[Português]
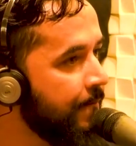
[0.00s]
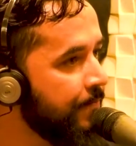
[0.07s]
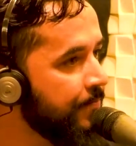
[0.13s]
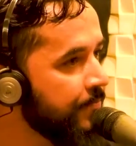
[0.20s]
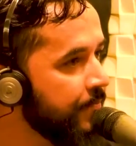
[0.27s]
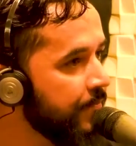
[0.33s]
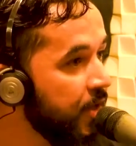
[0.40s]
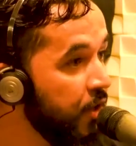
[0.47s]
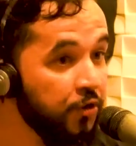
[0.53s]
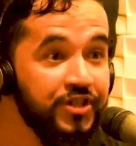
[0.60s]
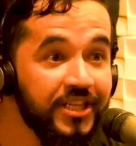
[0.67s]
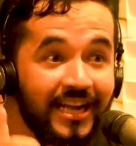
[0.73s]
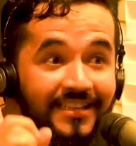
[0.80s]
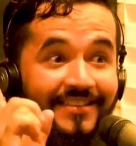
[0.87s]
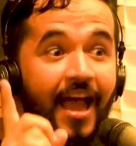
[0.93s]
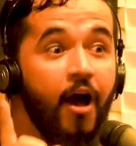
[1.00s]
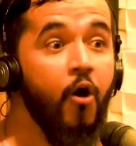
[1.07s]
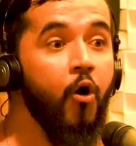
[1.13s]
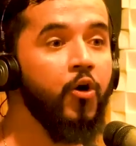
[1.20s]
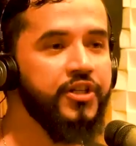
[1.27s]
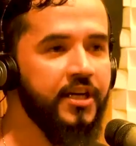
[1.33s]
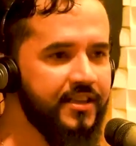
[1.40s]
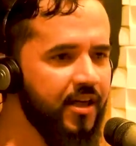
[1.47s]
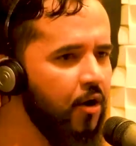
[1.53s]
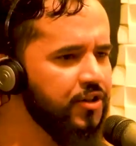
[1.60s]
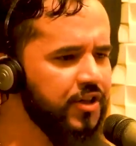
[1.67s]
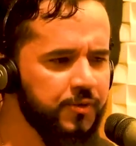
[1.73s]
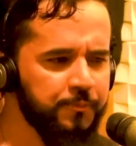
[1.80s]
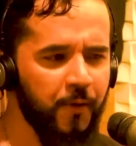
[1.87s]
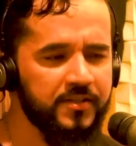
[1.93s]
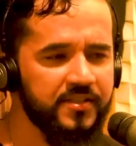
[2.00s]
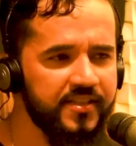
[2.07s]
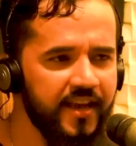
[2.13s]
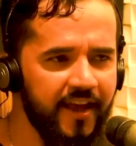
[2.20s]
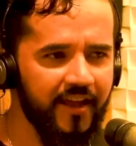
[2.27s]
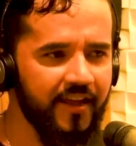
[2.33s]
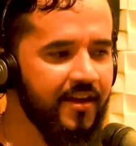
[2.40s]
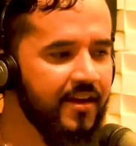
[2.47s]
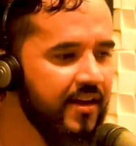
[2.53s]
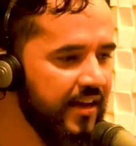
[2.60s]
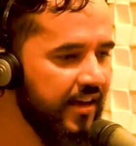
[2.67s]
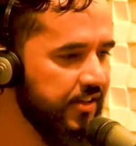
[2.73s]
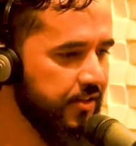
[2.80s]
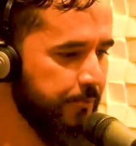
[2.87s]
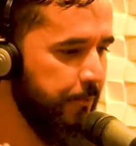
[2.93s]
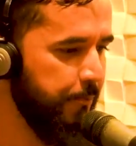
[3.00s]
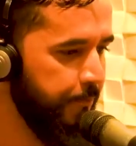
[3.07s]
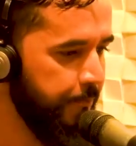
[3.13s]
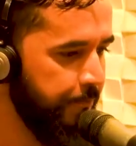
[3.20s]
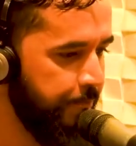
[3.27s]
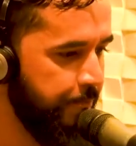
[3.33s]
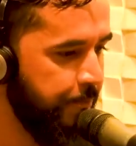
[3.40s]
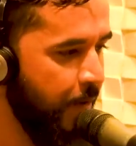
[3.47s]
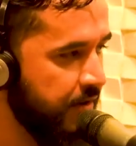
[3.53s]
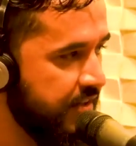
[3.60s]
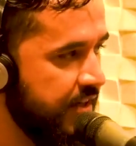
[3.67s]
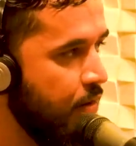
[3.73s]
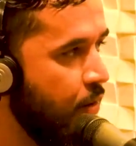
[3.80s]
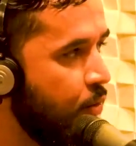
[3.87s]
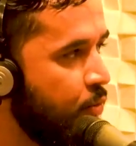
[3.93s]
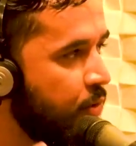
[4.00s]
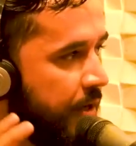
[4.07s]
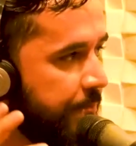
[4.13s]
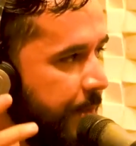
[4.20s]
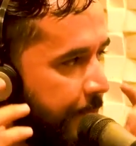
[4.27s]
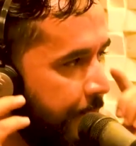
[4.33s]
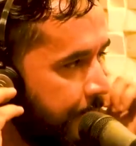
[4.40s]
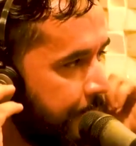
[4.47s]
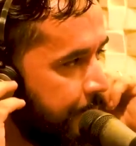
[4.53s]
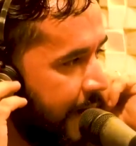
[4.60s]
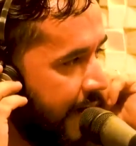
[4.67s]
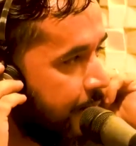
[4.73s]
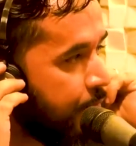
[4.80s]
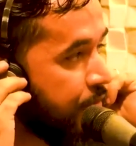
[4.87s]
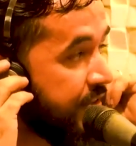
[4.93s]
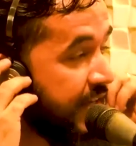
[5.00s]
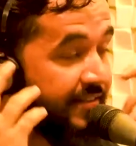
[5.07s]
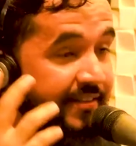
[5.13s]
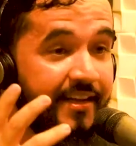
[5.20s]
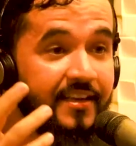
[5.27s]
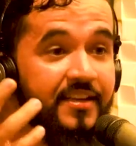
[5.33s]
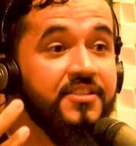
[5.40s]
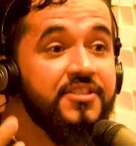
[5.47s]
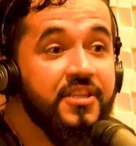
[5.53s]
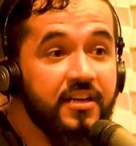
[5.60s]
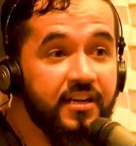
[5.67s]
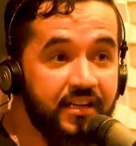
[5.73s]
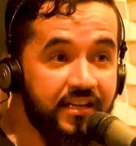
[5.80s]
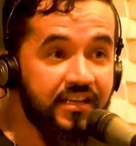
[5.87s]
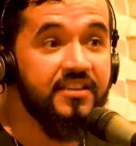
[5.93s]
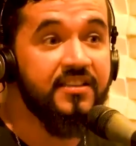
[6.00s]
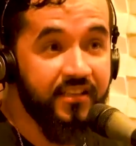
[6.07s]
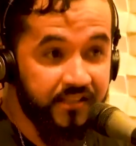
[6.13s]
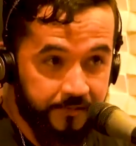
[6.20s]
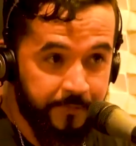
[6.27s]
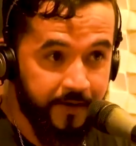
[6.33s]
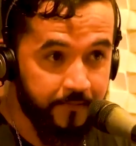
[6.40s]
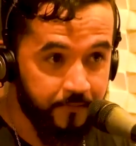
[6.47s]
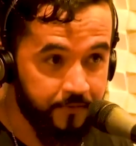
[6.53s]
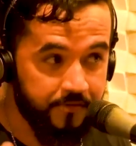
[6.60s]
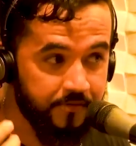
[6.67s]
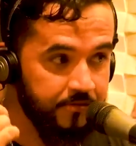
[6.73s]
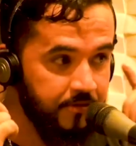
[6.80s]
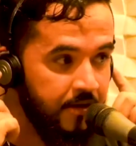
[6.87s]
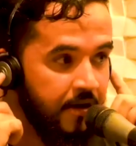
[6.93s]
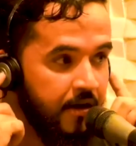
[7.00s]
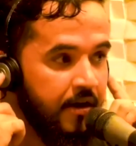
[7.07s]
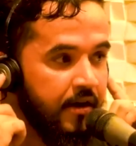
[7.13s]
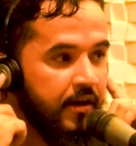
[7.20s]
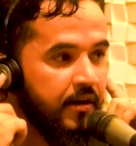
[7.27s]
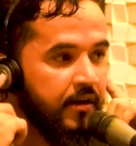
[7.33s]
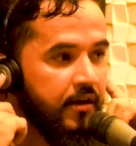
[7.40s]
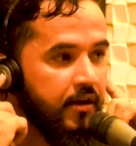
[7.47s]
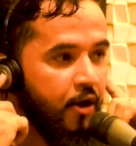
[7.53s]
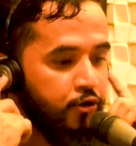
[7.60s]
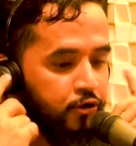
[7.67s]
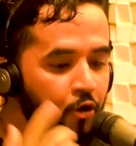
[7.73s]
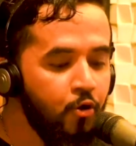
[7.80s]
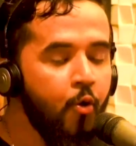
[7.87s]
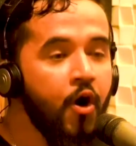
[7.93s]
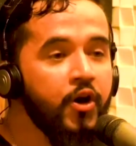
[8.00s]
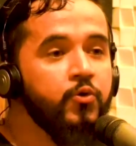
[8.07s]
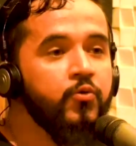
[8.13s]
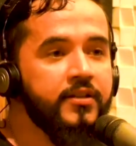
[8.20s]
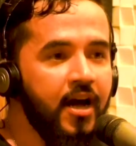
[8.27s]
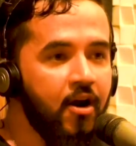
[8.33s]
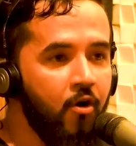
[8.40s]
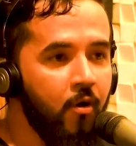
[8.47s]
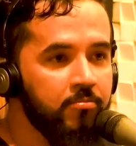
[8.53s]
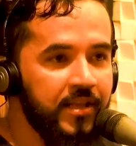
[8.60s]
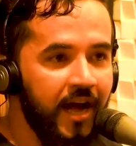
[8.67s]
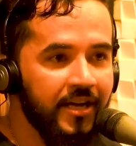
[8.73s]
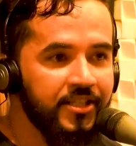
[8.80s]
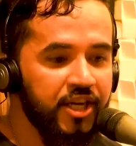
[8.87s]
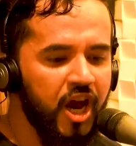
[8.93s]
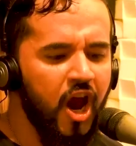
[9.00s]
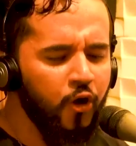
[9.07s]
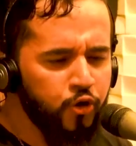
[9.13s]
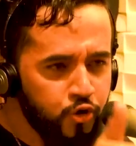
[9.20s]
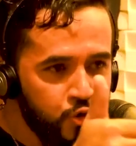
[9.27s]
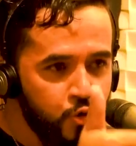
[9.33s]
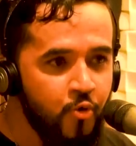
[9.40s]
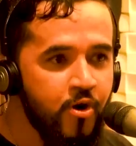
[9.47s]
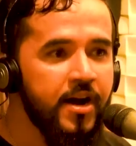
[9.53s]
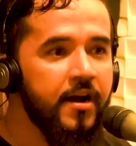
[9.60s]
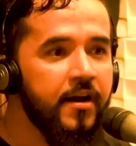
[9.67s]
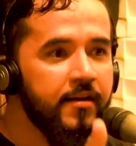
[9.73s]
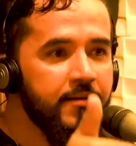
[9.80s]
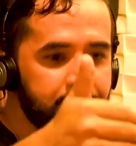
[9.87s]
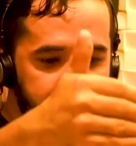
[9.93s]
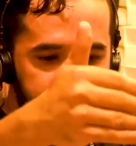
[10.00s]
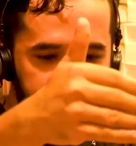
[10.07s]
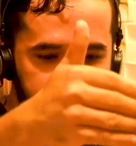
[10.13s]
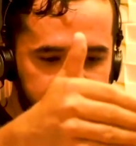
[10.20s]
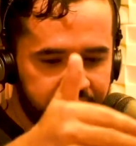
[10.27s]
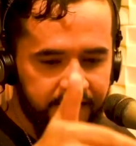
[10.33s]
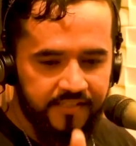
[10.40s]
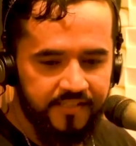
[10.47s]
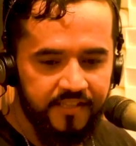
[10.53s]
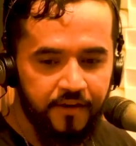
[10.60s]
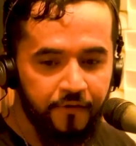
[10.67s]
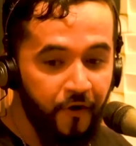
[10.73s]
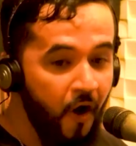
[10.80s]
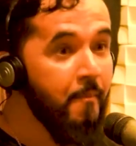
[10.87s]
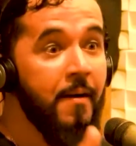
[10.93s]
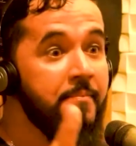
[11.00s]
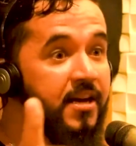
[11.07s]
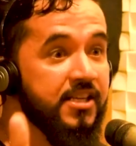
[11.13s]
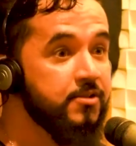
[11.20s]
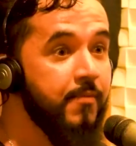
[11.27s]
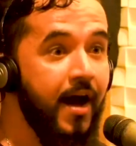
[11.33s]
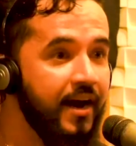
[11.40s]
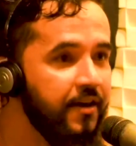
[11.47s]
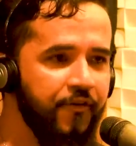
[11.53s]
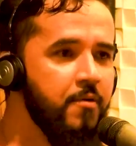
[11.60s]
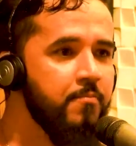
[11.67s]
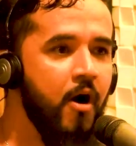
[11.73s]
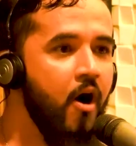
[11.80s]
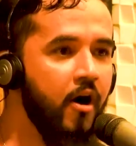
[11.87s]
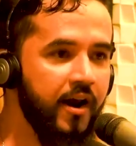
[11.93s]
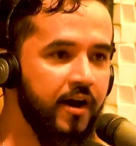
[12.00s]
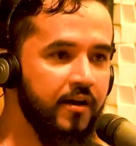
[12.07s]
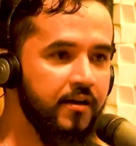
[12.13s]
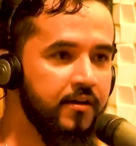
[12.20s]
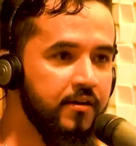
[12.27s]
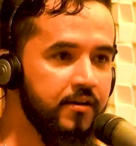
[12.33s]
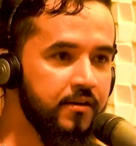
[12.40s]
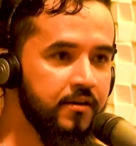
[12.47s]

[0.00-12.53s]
Sim. Eu digo até hoje, até hoje isso pode ser isso pode ser loucura para muitos e até críticas para muitos. Eu tô com oito anos na comunidade. Eu nunca diz assim, vou arrumar minhas malas e vou embora.